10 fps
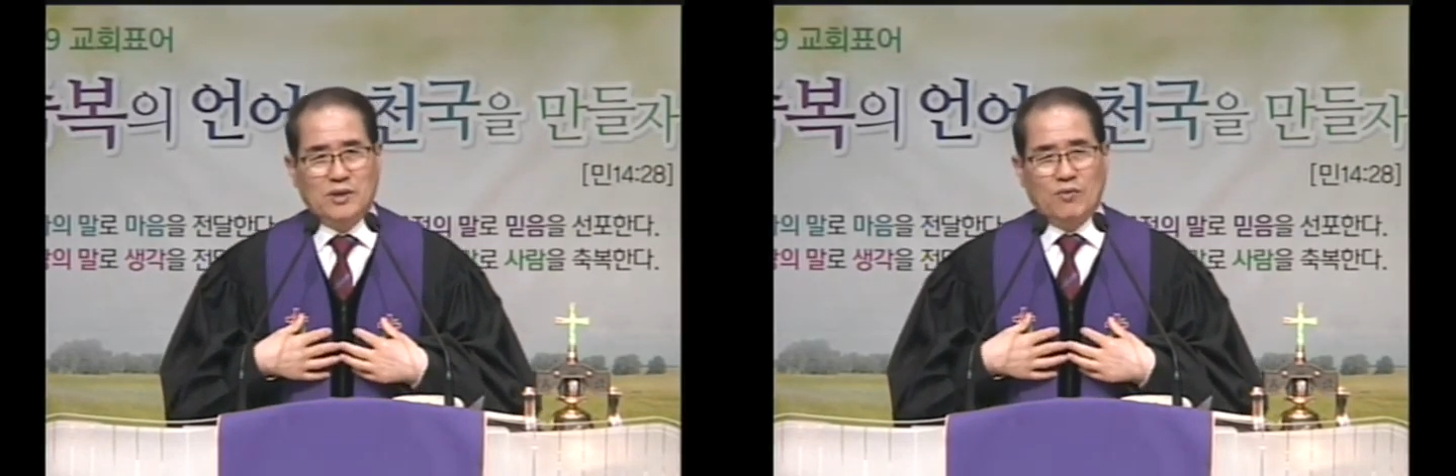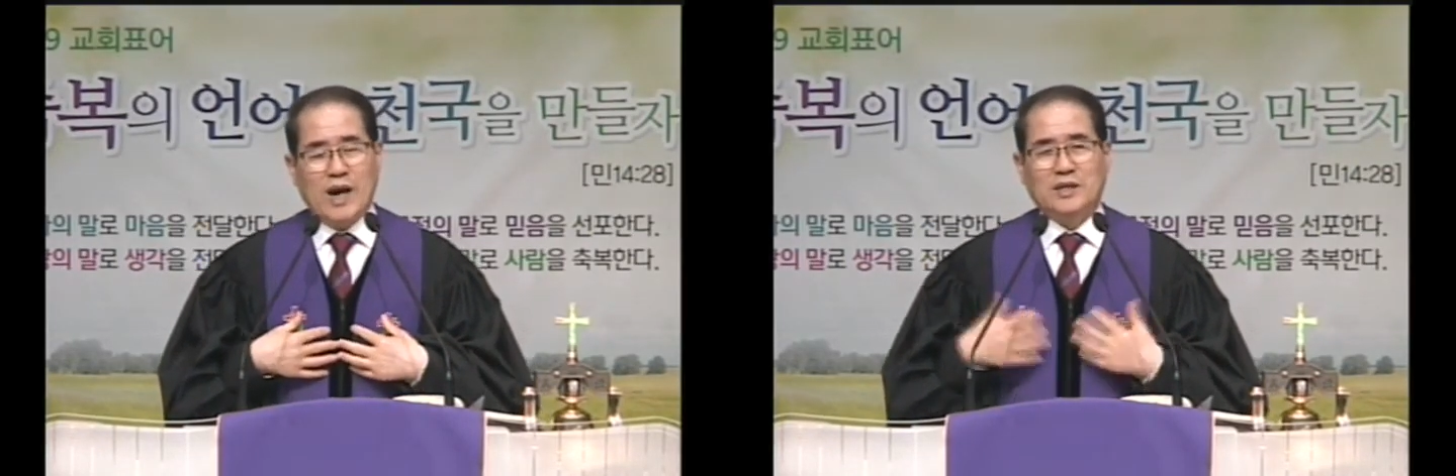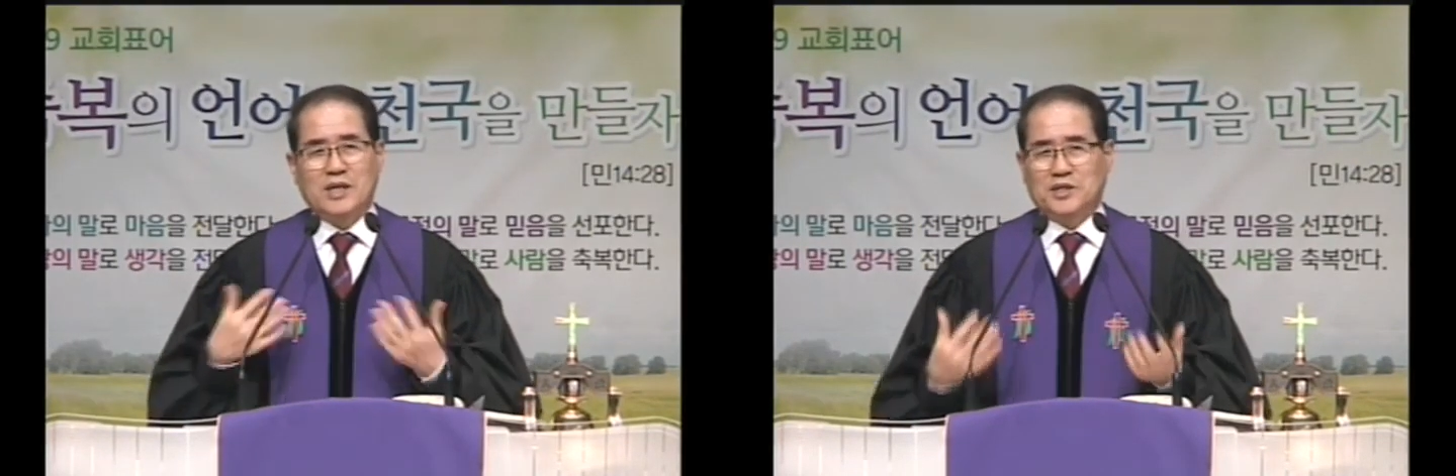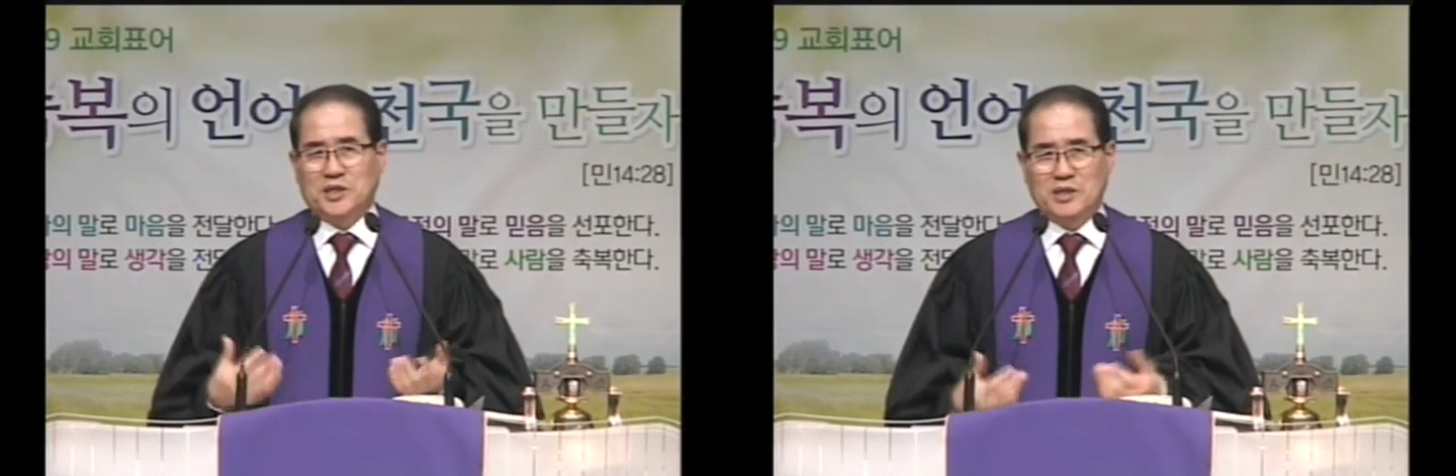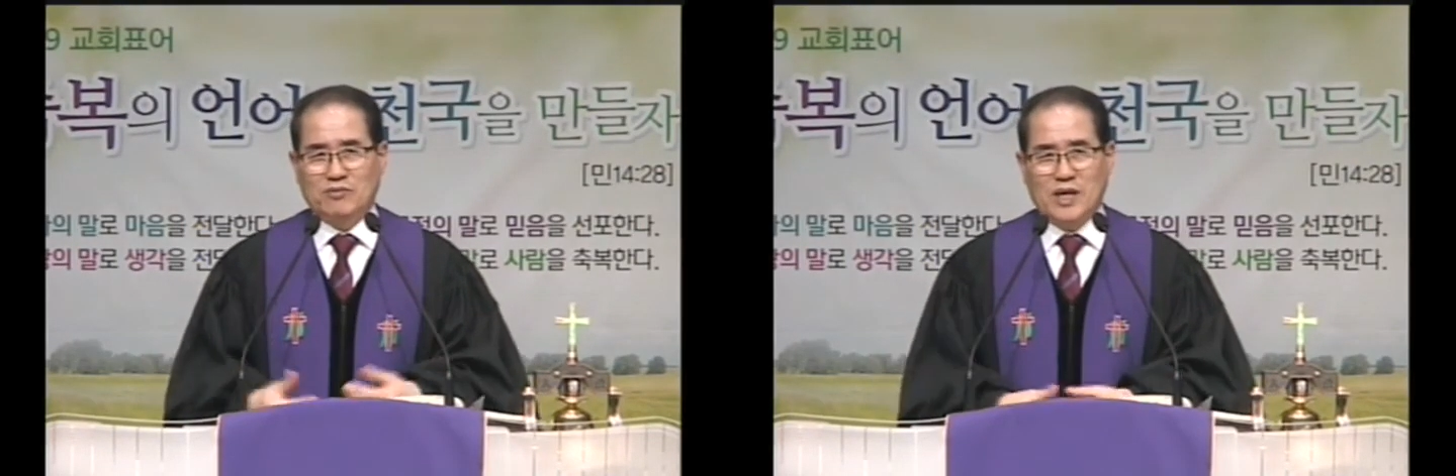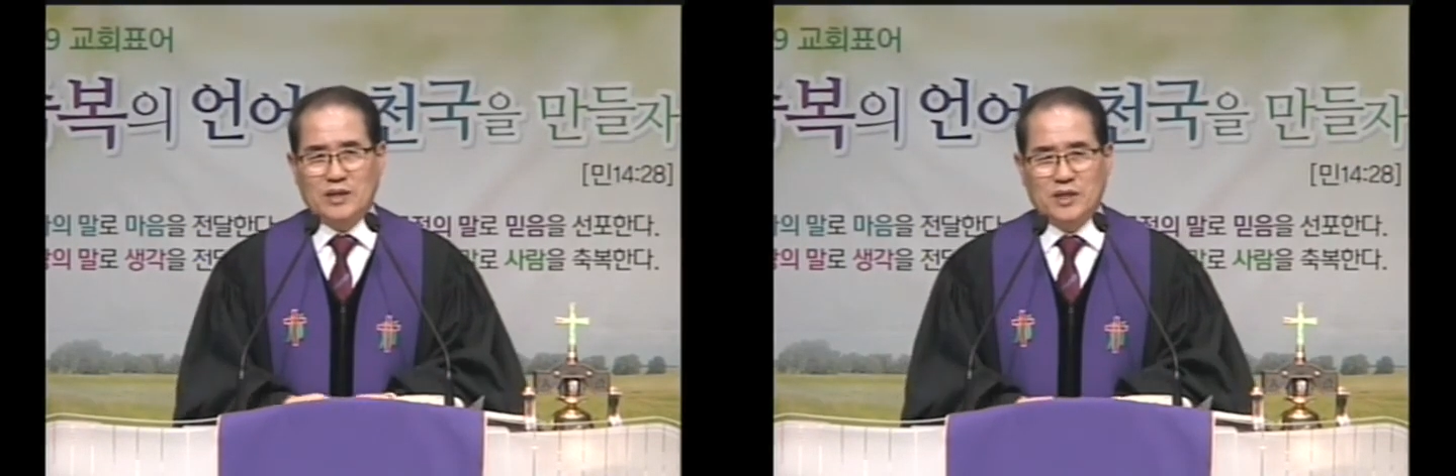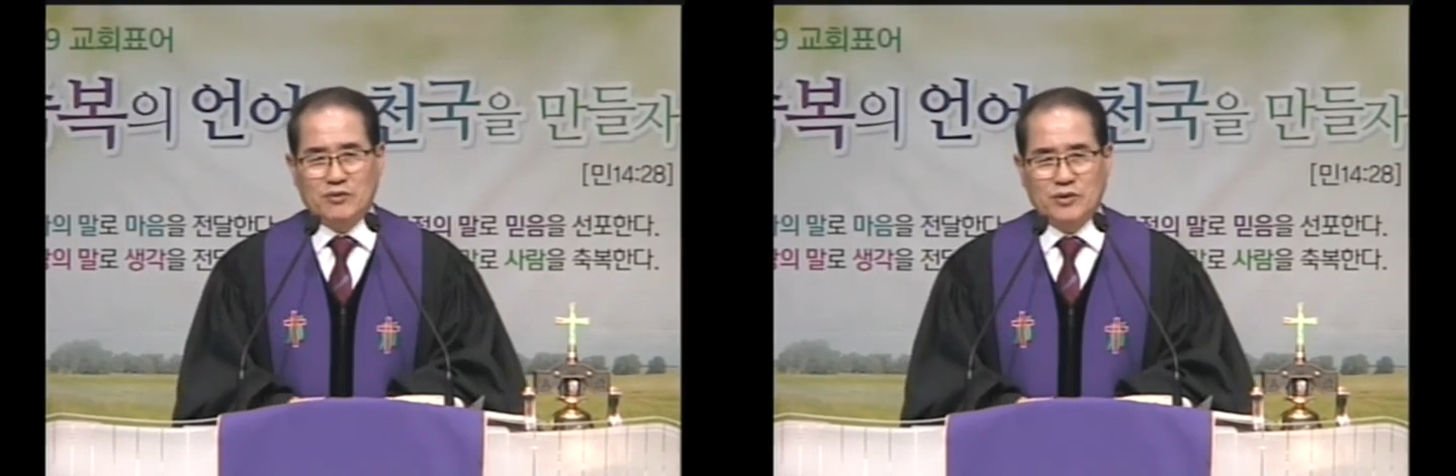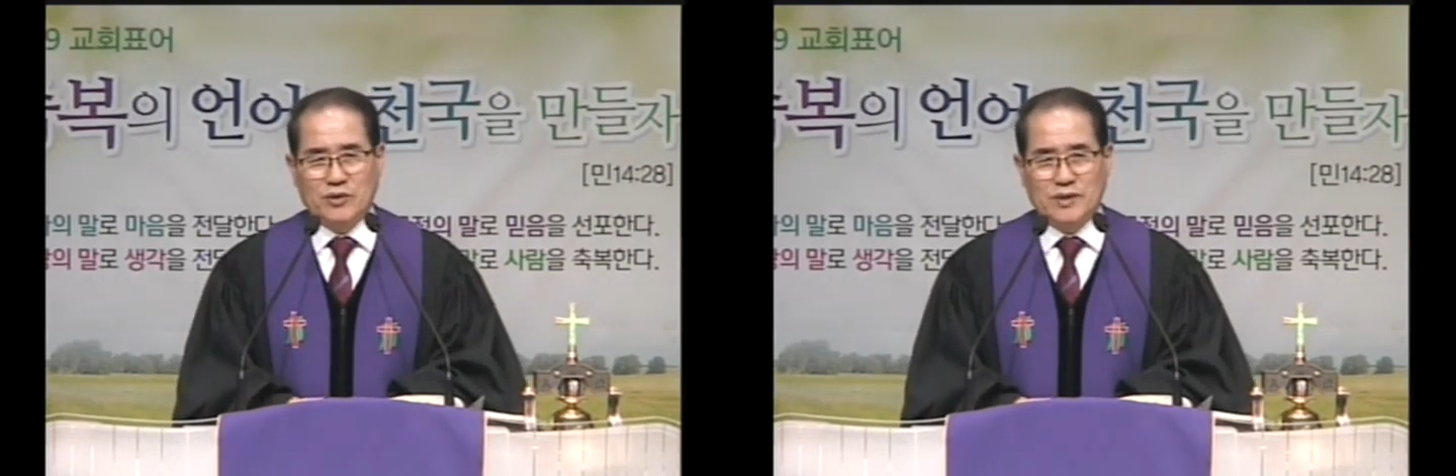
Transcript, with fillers: 왕따시키면 안 되고요.